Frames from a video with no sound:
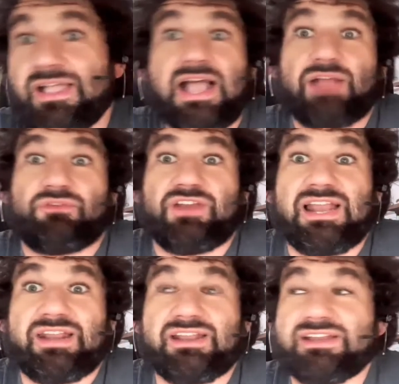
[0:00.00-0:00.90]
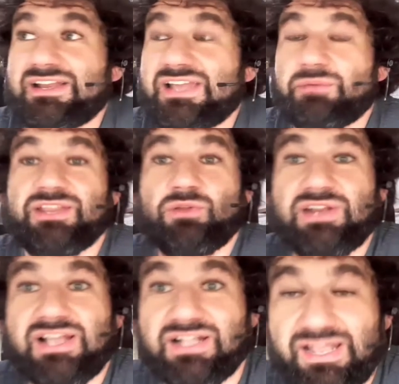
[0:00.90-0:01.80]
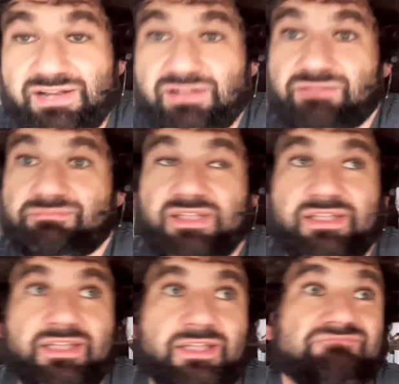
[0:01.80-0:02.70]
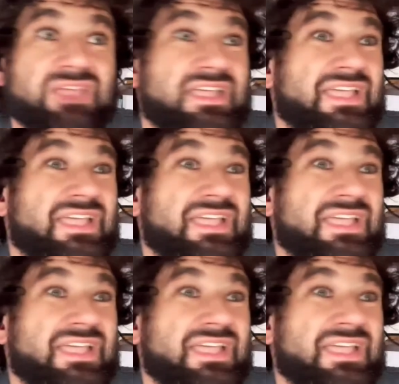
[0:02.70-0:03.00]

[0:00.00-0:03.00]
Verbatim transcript: al final la realidad le ha venido a la cara. Eh,